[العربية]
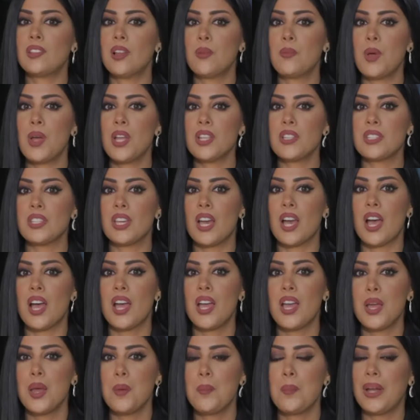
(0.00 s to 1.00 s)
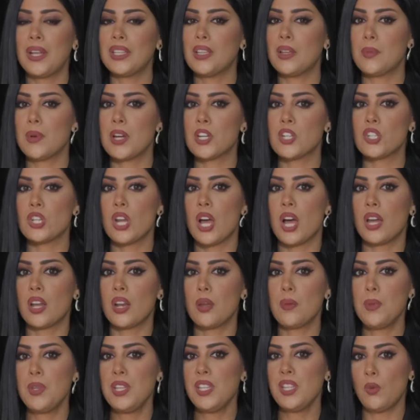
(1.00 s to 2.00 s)
الماضية بعدما شعر
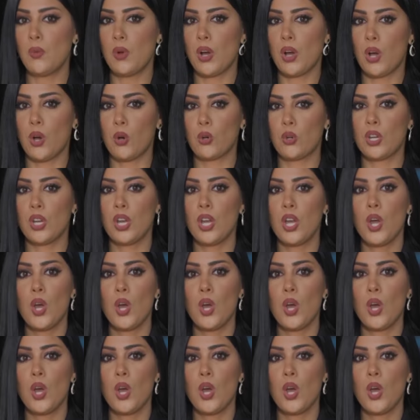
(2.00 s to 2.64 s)
بتوعك